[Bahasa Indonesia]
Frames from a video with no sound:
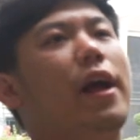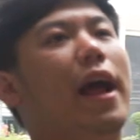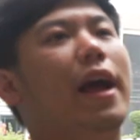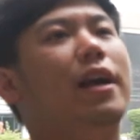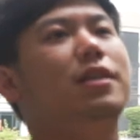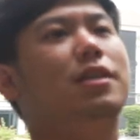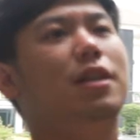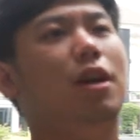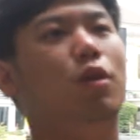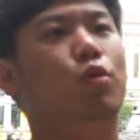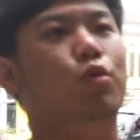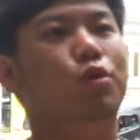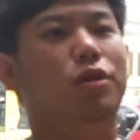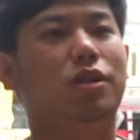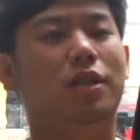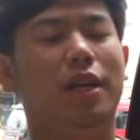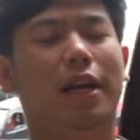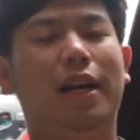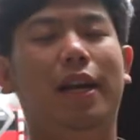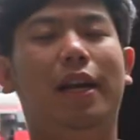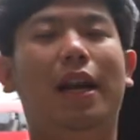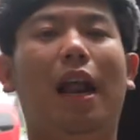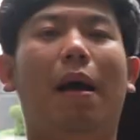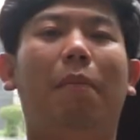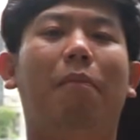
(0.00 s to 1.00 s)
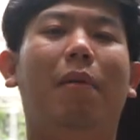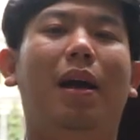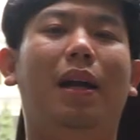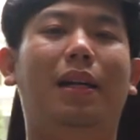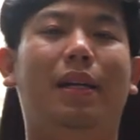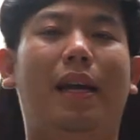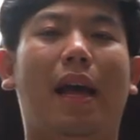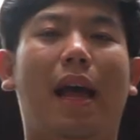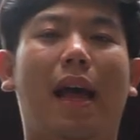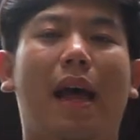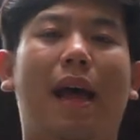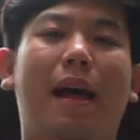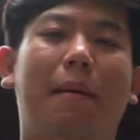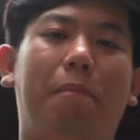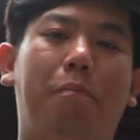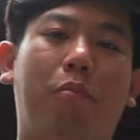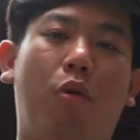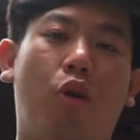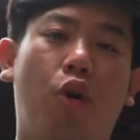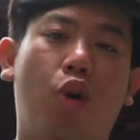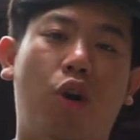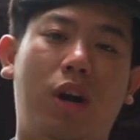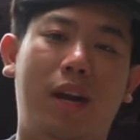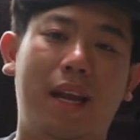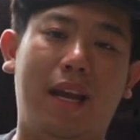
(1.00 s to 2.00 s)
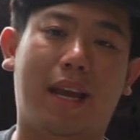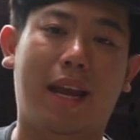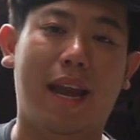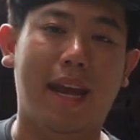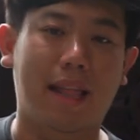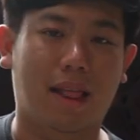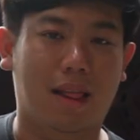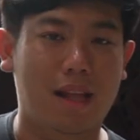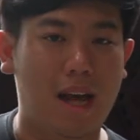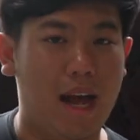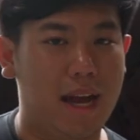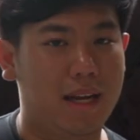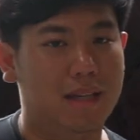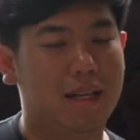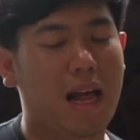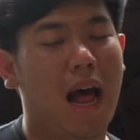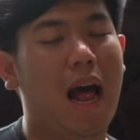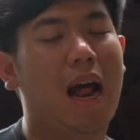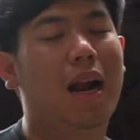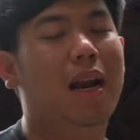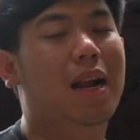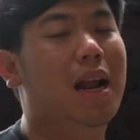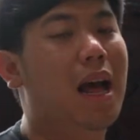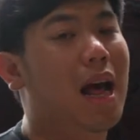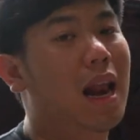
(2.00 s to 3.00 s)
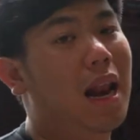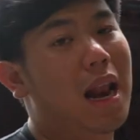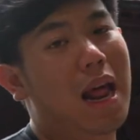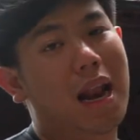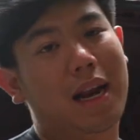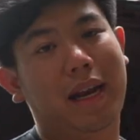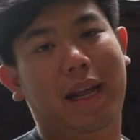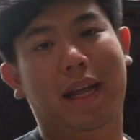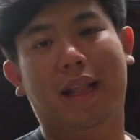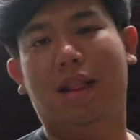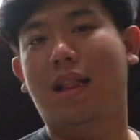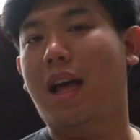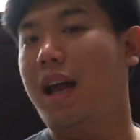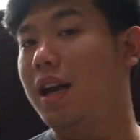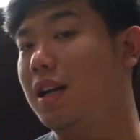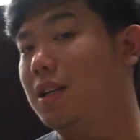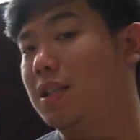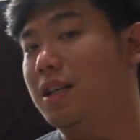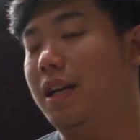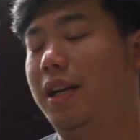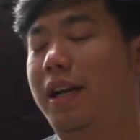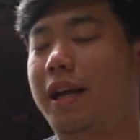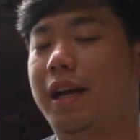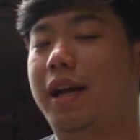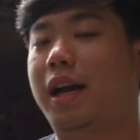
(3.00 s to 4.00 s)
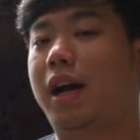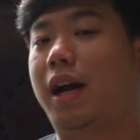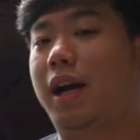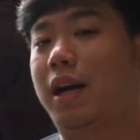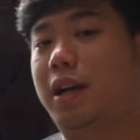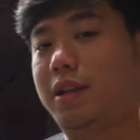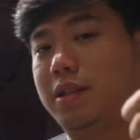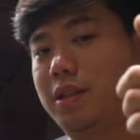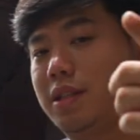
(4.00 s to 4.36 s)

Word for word: eksekusi namanya body kit guys. Andalan kita di sini Earth